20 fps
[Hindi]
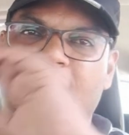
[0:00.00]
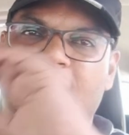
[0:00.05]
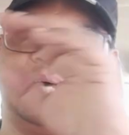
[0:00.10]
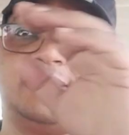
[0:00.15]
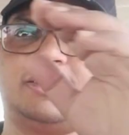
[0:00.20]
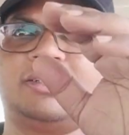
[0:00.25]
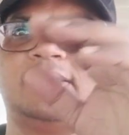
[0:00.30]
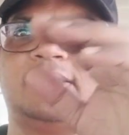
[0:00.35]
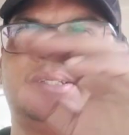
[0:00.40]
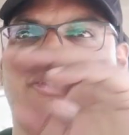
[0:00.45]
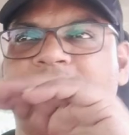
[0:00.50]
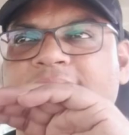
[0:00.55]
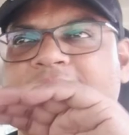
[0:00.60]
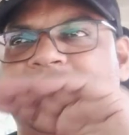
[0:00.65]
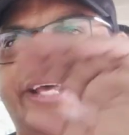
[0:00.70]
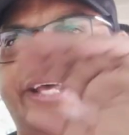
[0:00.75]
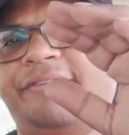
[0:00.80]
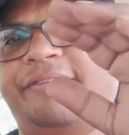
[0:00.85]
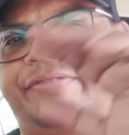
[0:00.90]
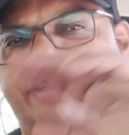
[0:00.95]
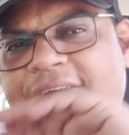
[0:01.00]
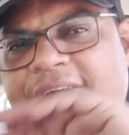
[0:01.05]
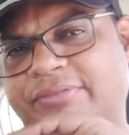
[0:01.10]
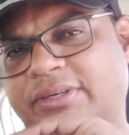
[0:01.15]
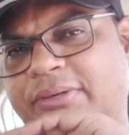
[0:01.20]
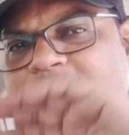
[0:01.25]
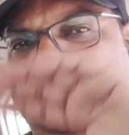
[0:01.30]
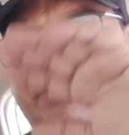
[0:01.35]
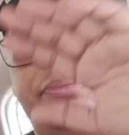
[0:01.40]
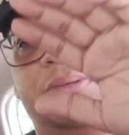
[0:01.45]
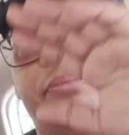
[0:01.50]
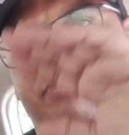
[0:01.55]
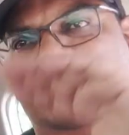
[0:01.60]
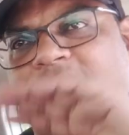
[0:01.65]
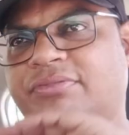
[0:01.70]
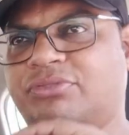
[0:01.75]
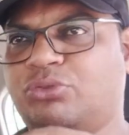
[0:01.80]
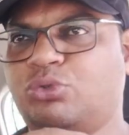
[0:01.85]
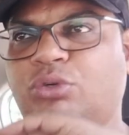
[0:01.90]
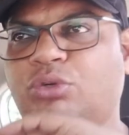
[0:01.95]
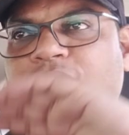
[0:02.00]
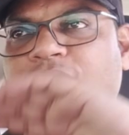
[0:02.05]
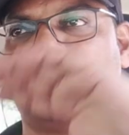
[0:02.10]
लास्ट जैन फाइव के बीच में बर्फ स्नोफॉल